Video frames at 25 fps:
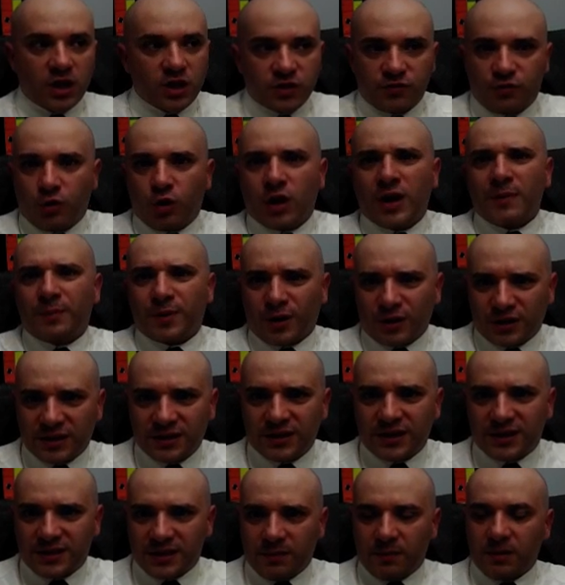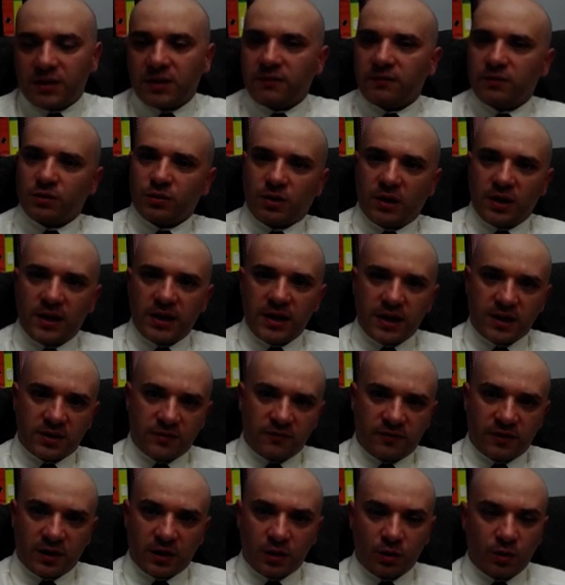Sfoga però tendenzialmente verso chi gli è
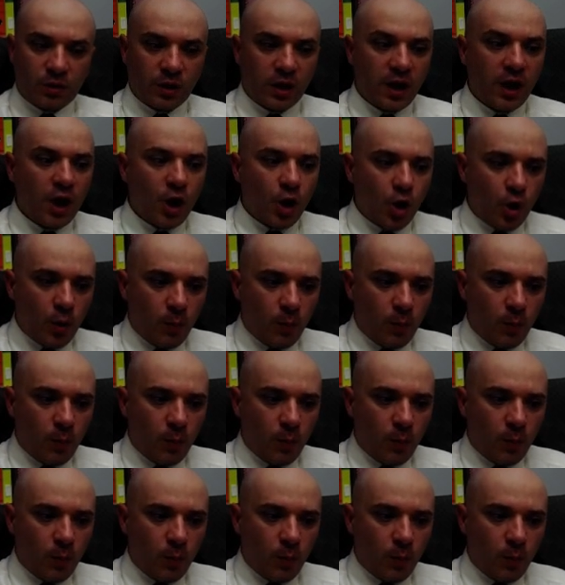inferiore